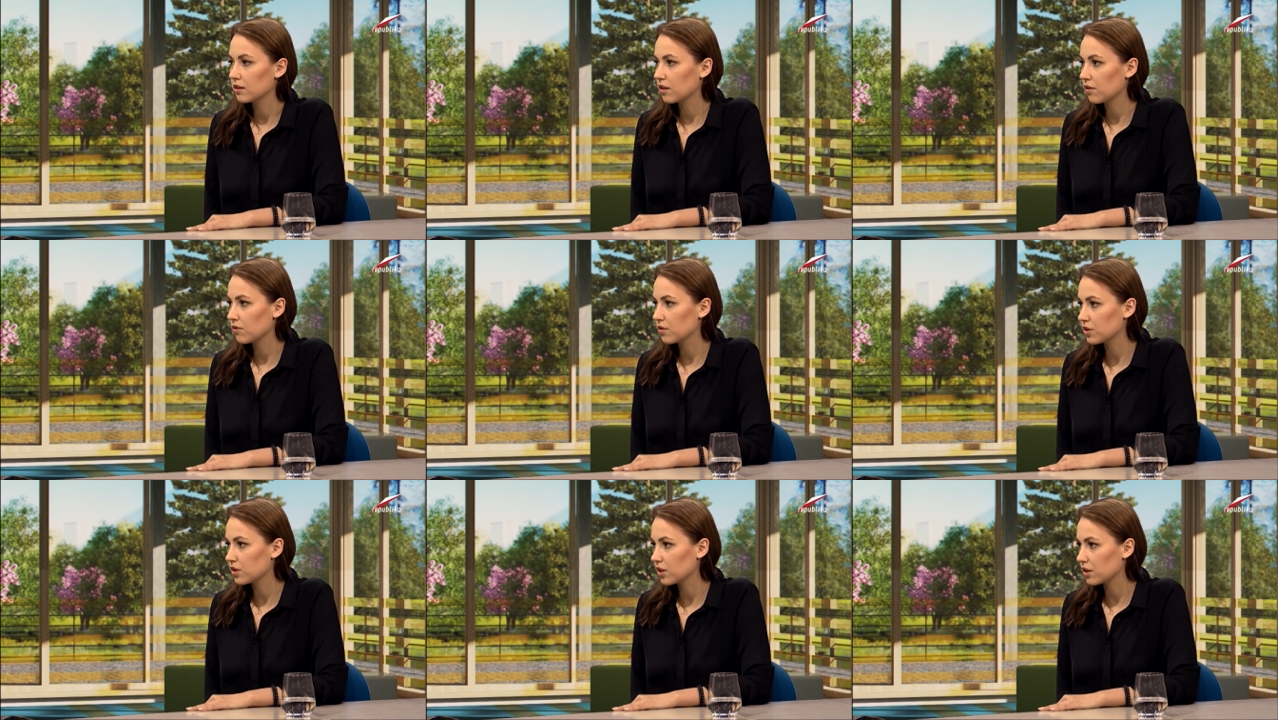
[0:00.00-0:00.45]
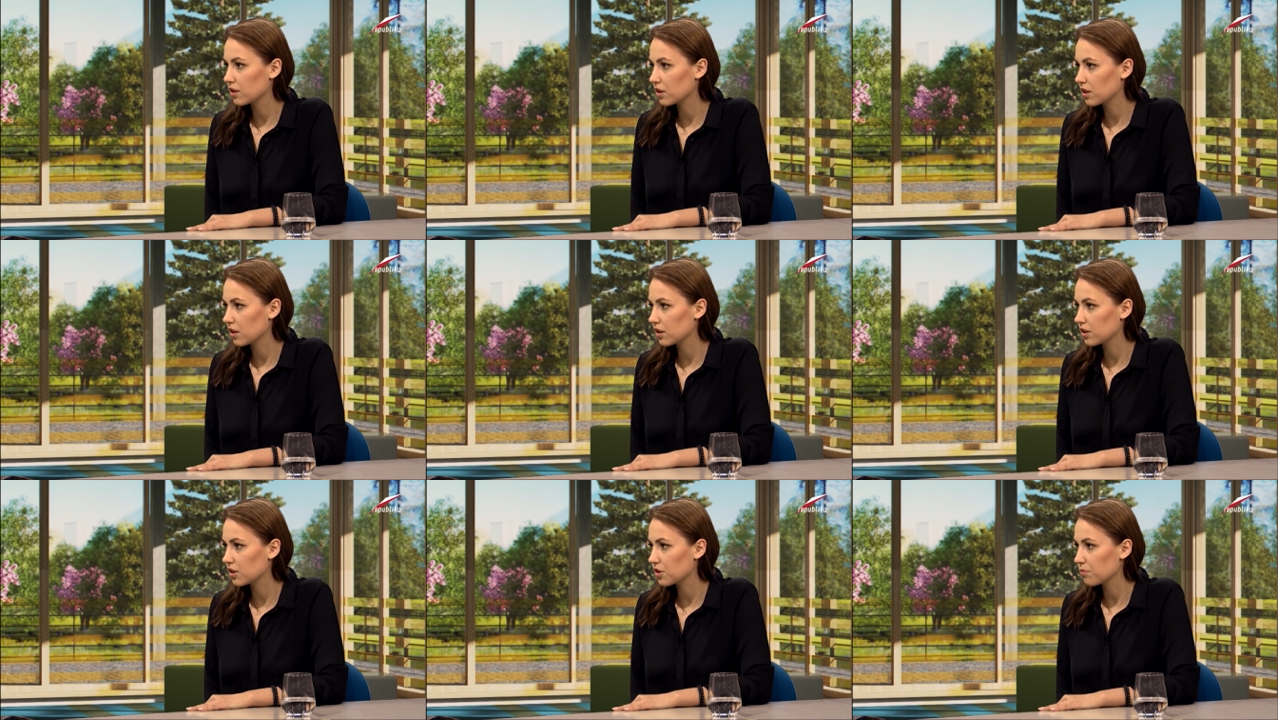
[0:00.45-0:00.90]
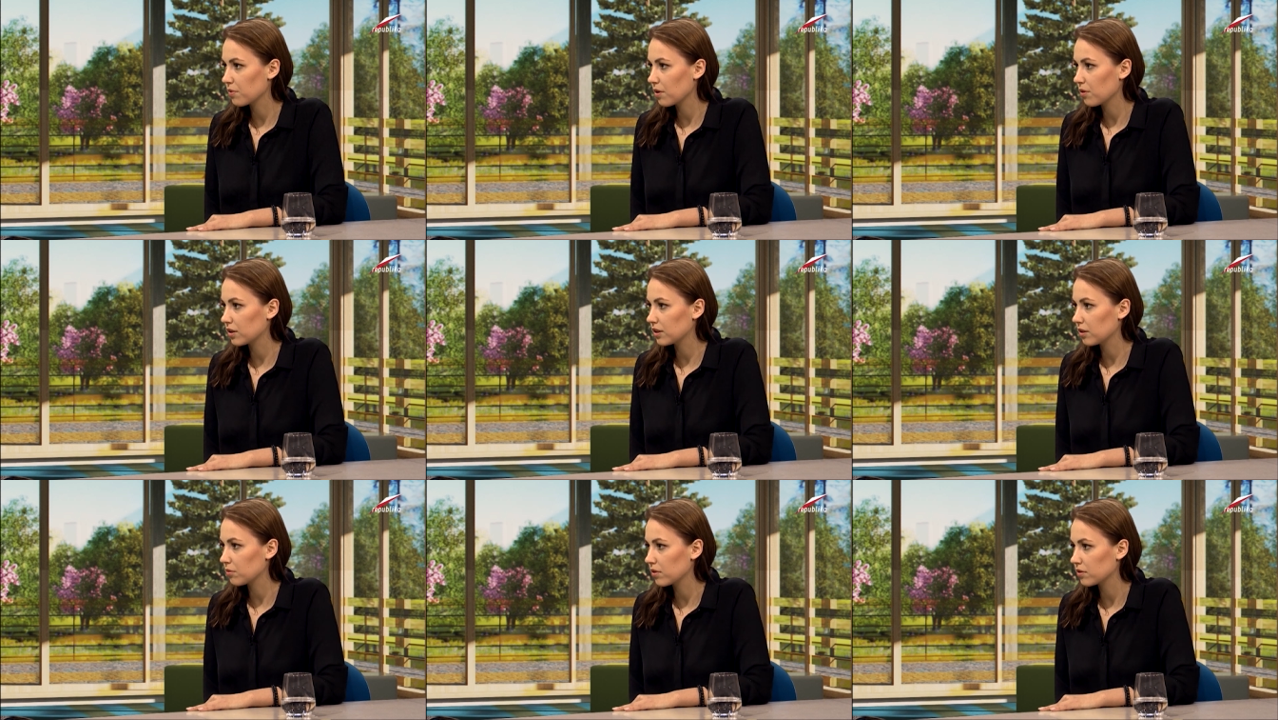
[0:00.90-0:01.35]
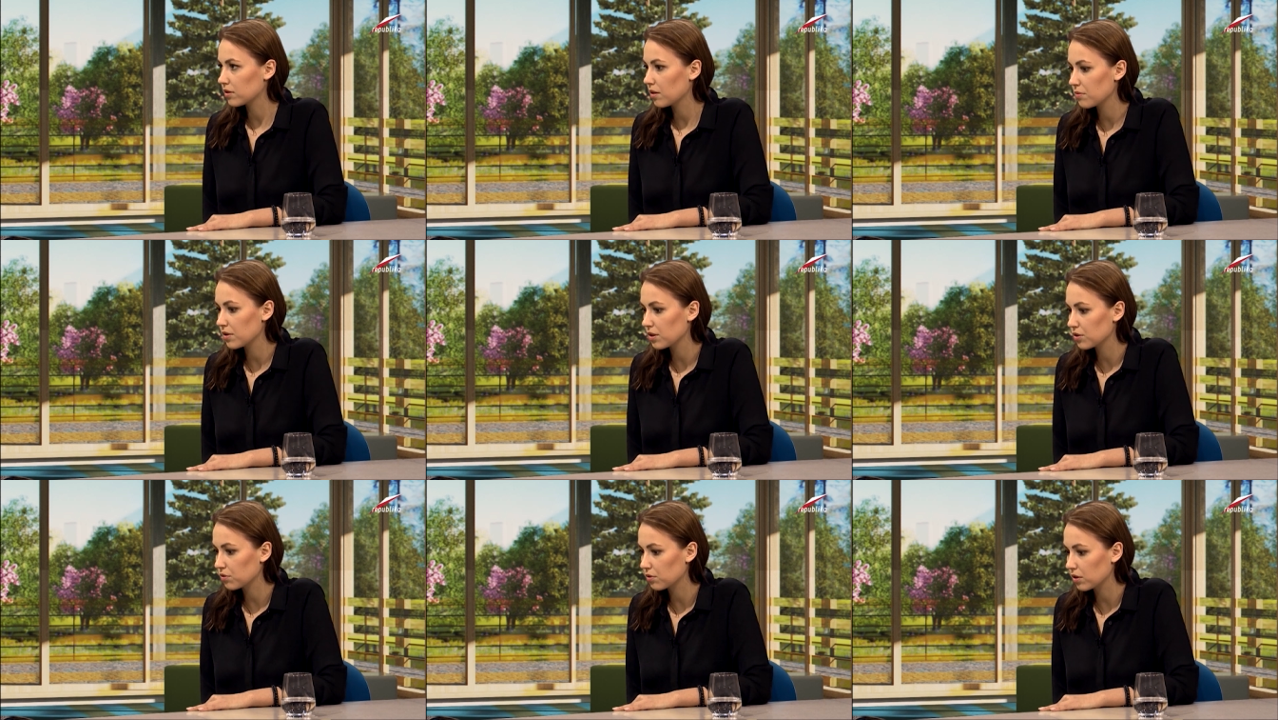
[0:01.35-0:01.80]
na wycieczkę, czy miała tam na
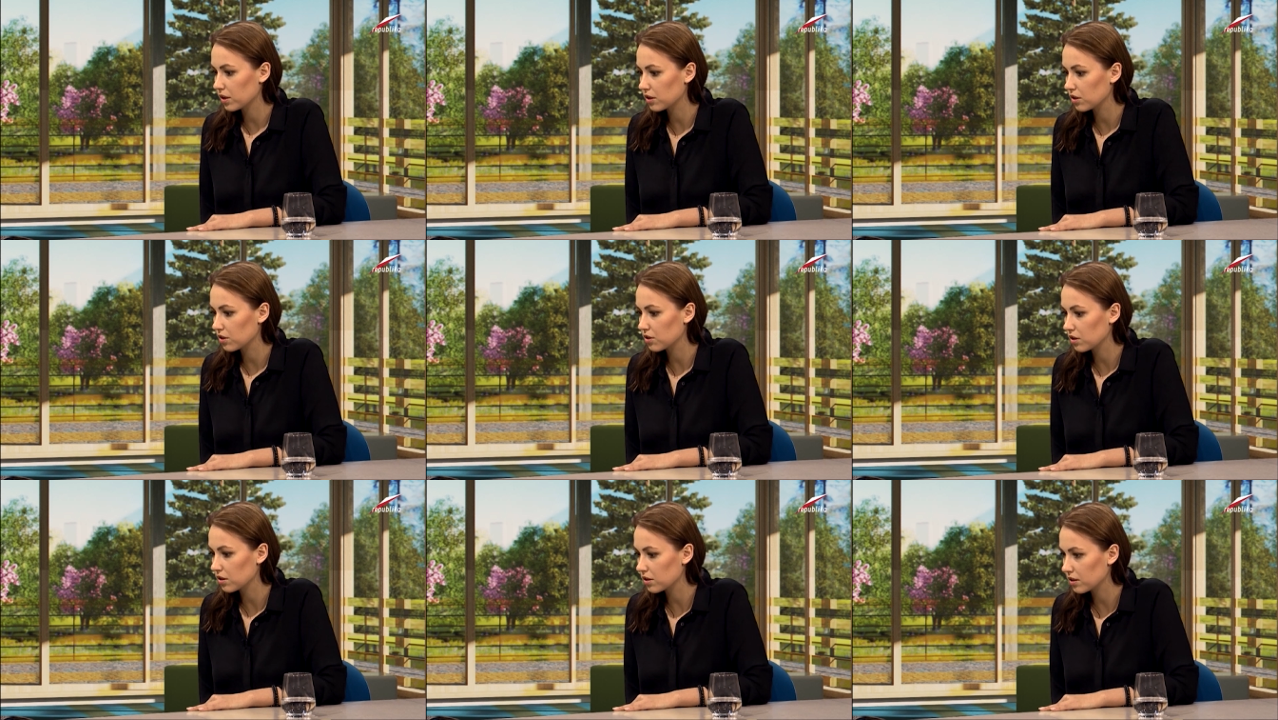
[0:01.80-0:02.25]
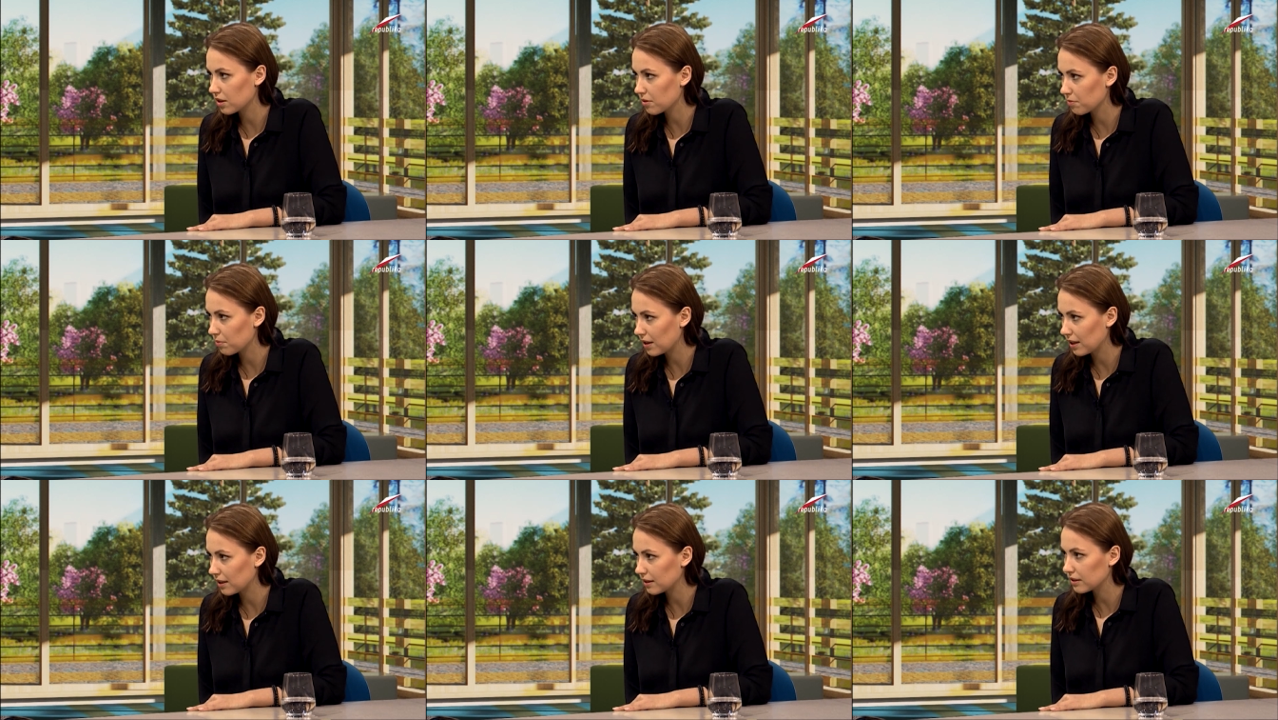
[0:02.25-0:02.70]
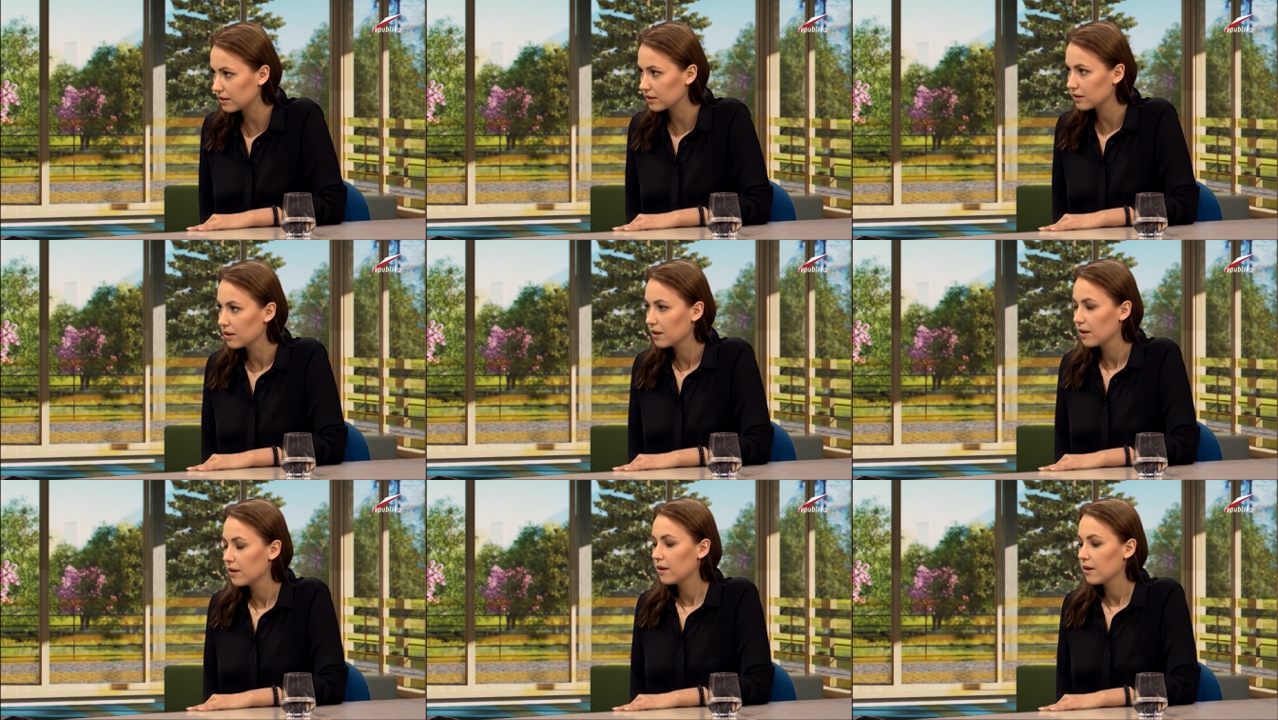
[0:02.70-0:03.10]
miejscu jakieś inne plany.